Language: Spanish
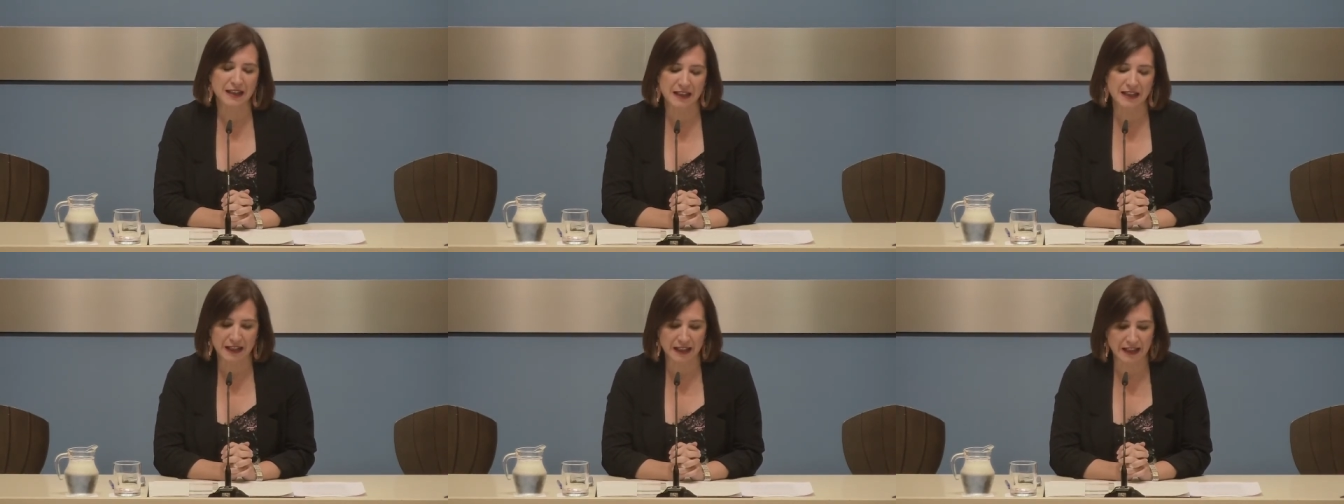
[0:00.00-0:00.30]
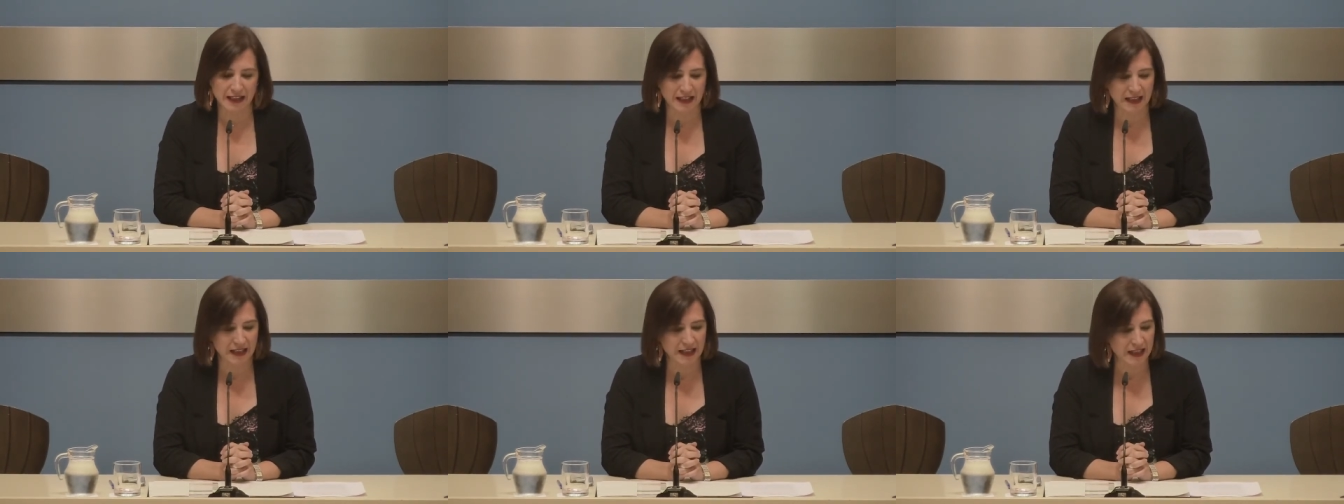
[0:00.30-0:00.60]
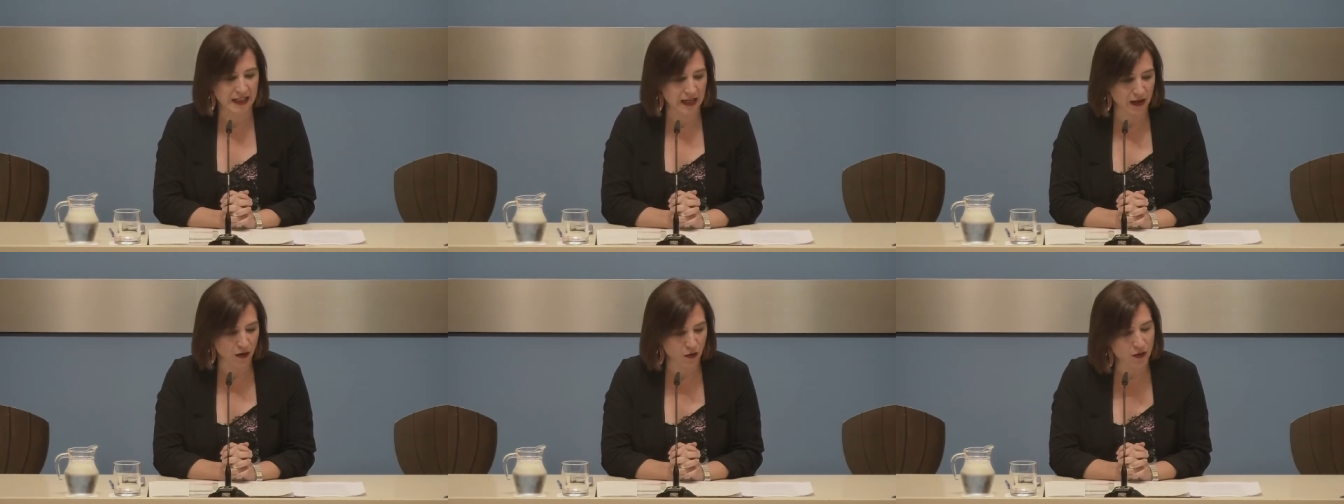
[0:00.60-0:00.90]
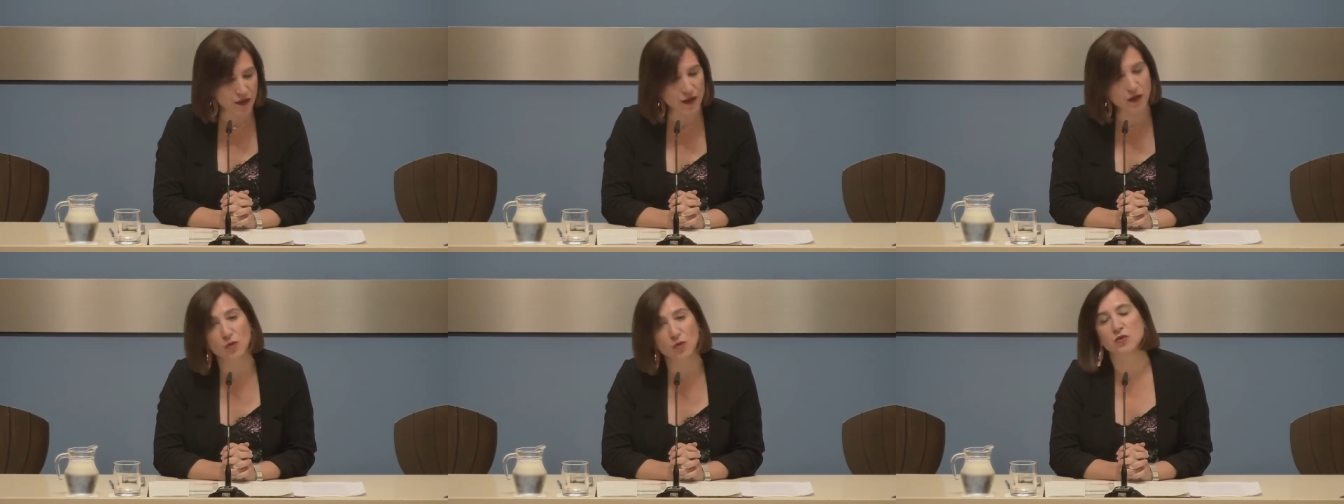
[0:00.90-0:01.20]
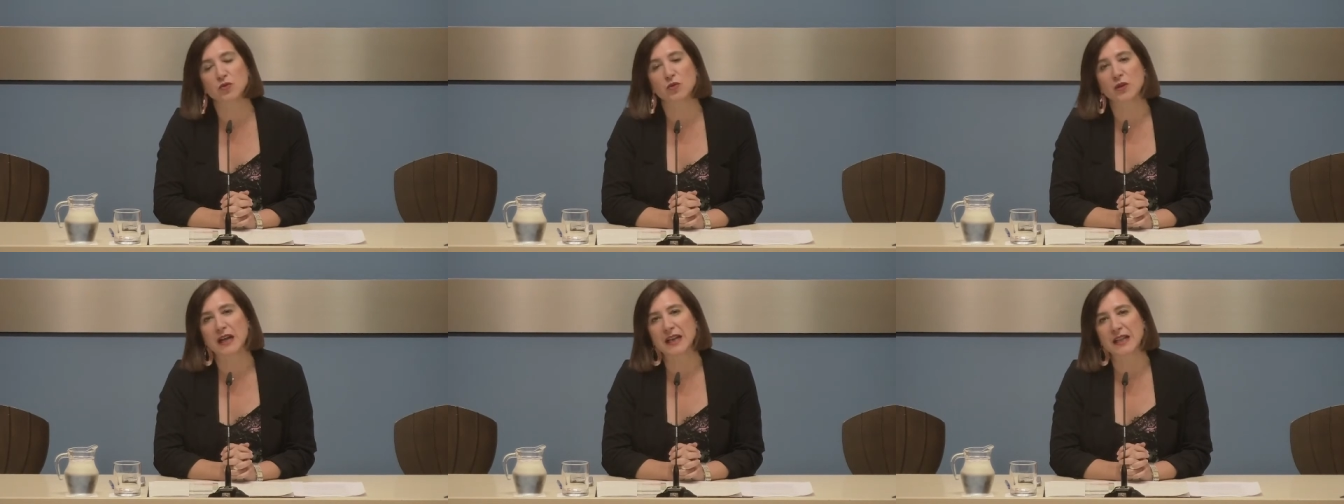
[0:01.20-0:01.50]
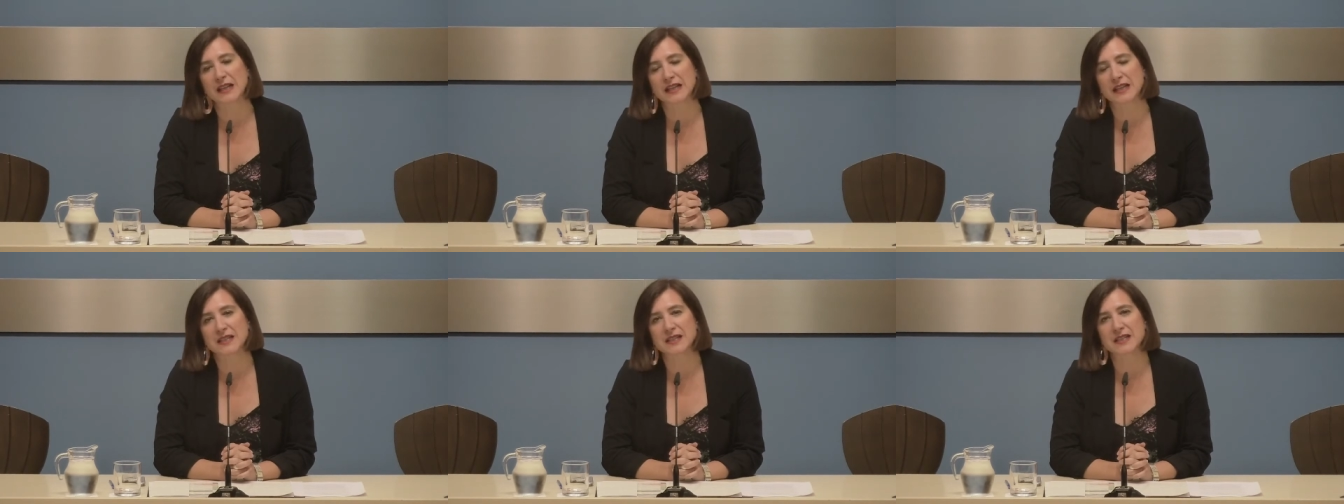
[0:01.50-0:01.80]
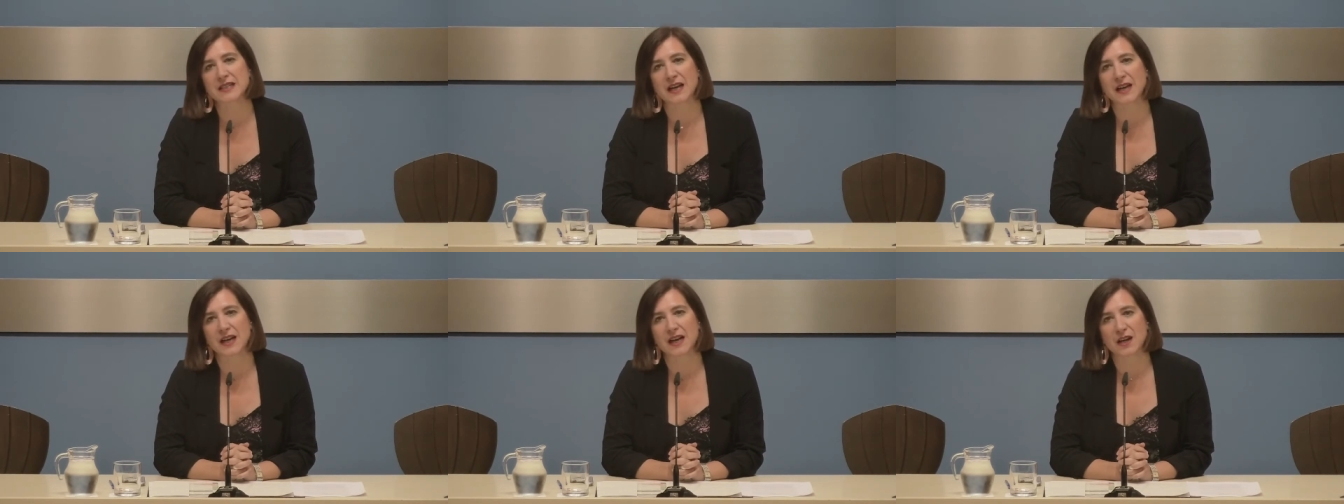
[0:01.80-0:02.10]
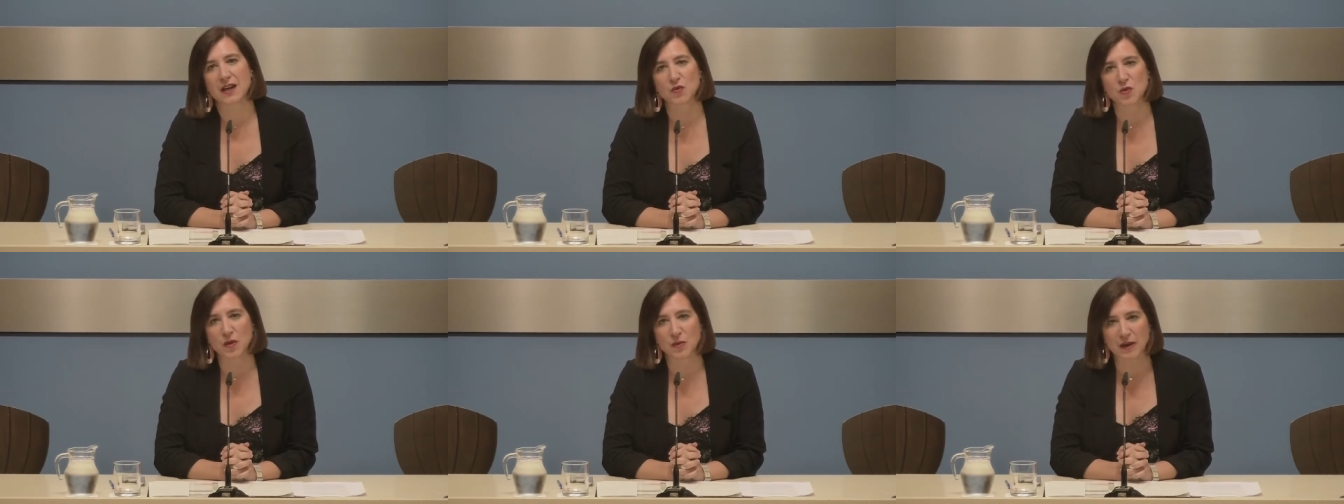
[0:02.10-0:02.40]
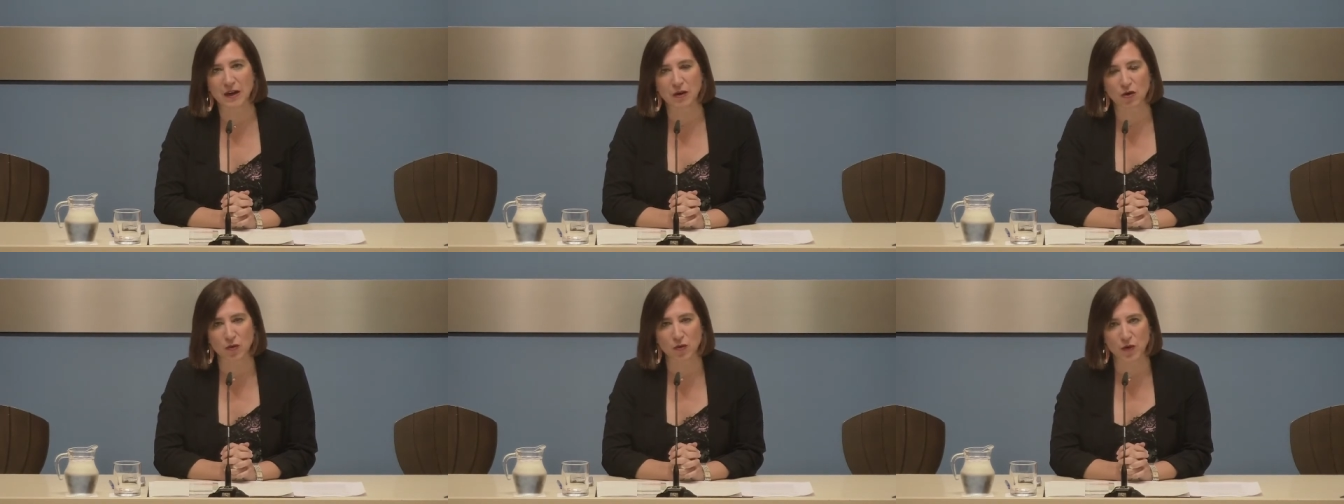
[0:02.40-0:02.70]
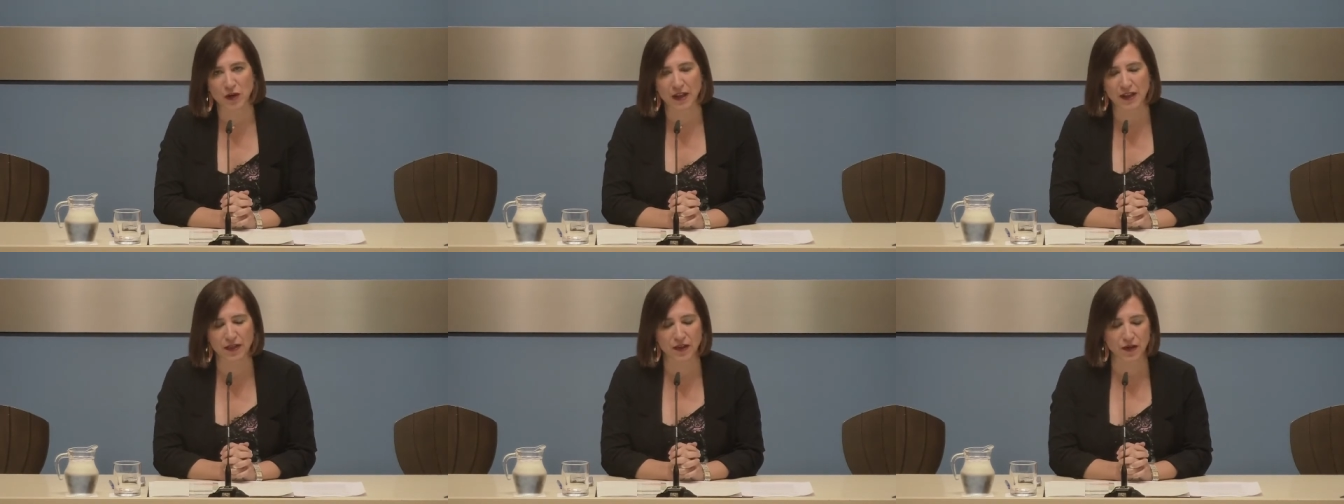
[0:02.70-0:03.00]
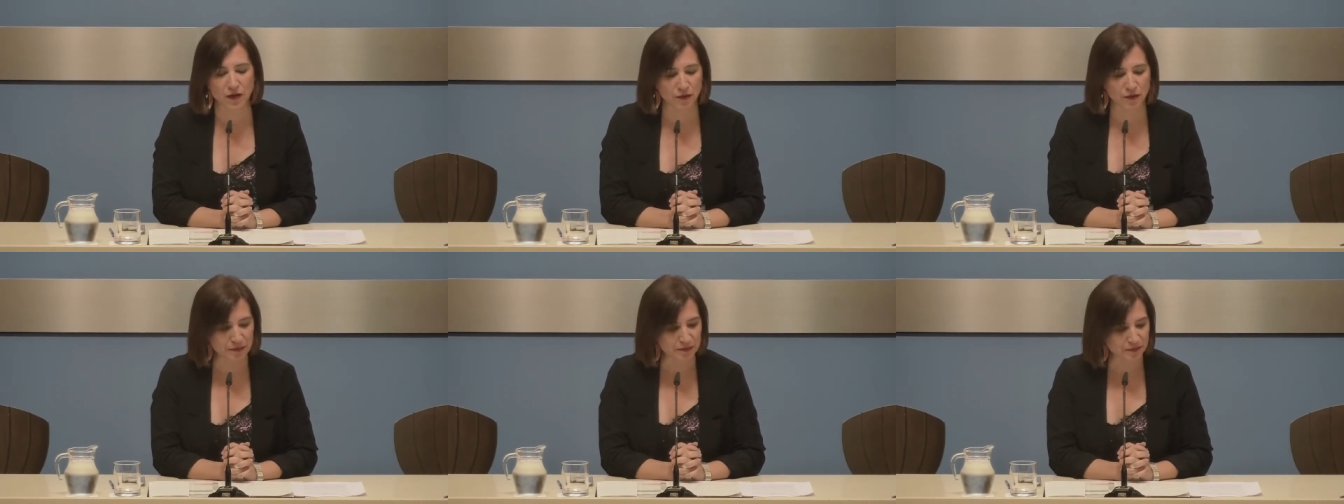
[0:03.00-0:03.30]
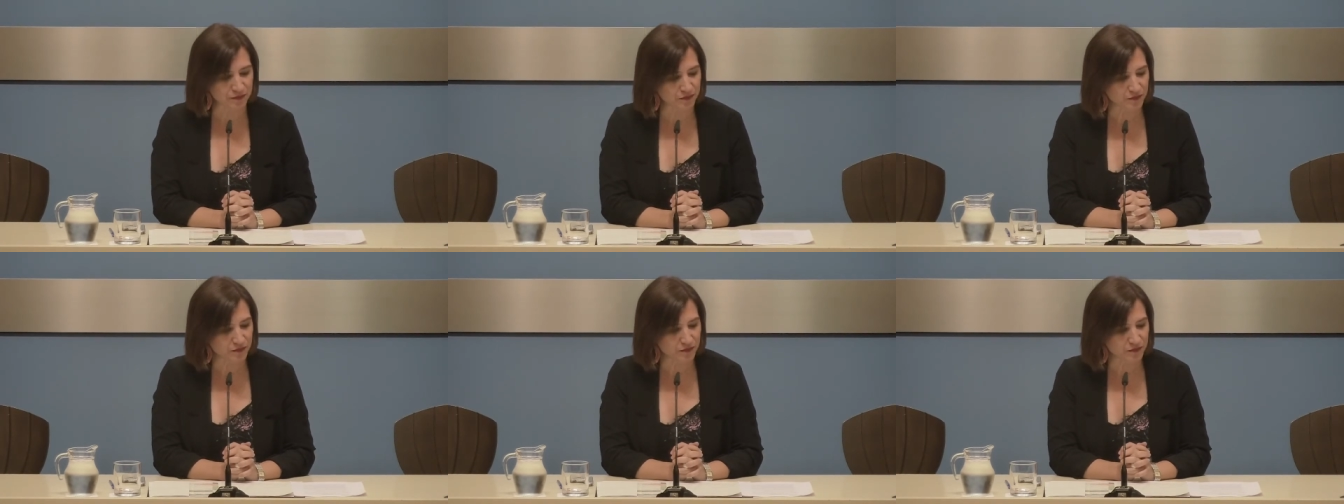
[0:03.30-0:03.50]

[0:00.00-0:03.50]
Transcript: de Zaragoza Cultural, de esta nueva corporación.